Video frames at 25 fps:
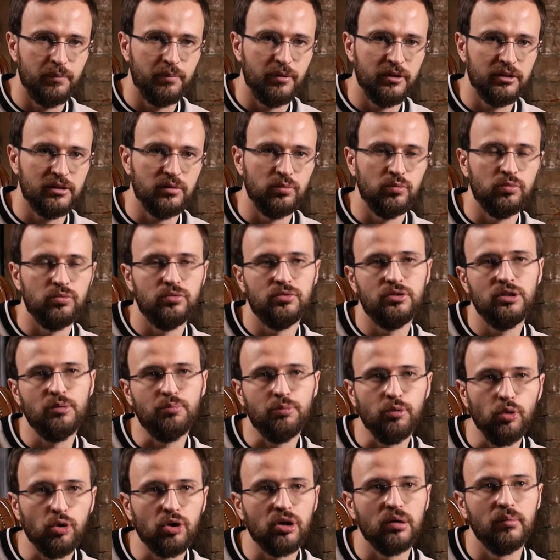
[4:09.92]
И поэтому
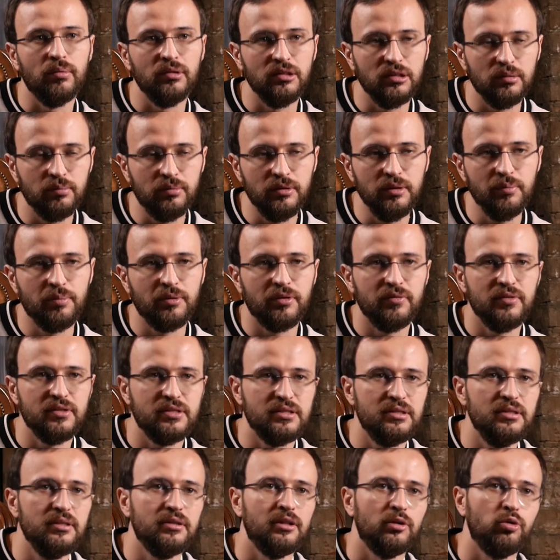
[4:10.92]
неплохо было бы
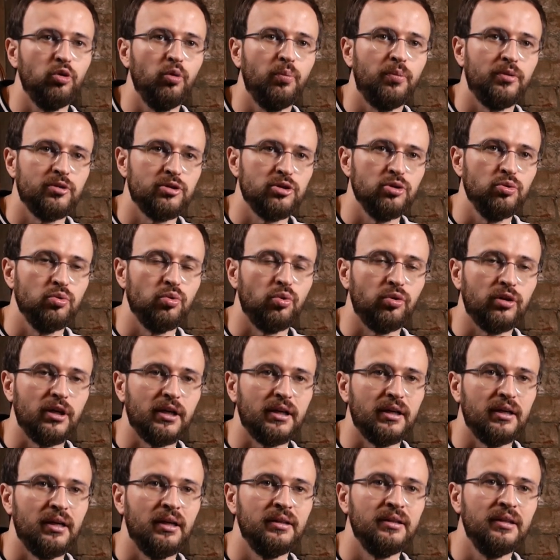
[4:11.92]
провести такую процедуру,
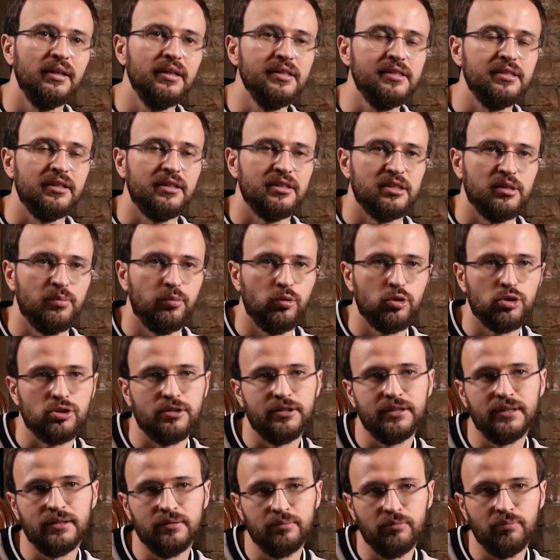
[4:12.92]
как аналитика за
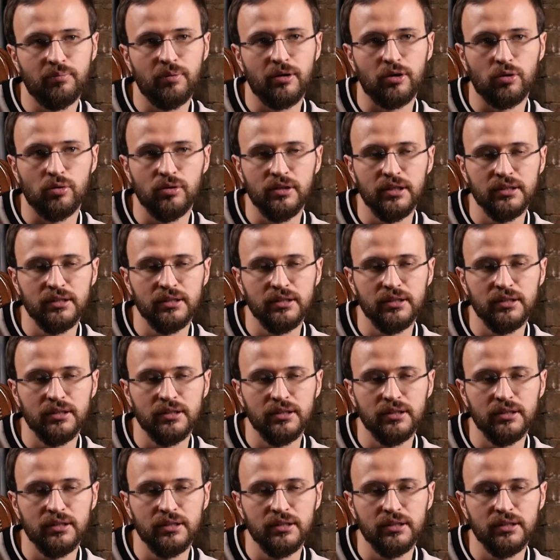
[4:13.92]
прошлые пару